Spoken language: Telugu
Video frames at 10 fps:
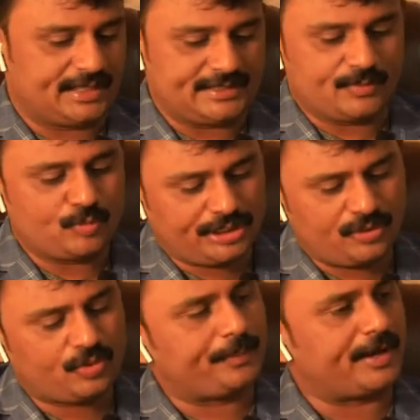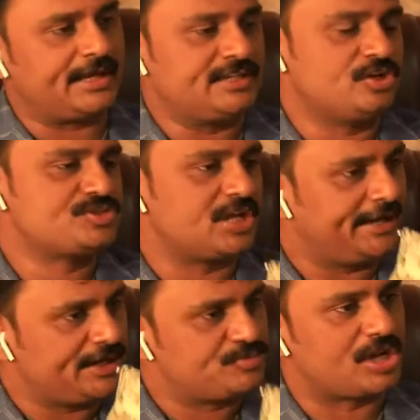అంతే మొదట ఒక ఐదు నిమిషాలు
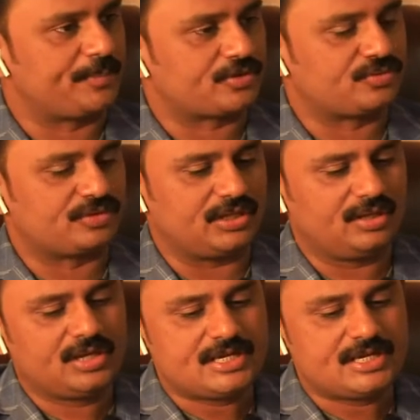ఏడు నిమిషాలు పడుతుంది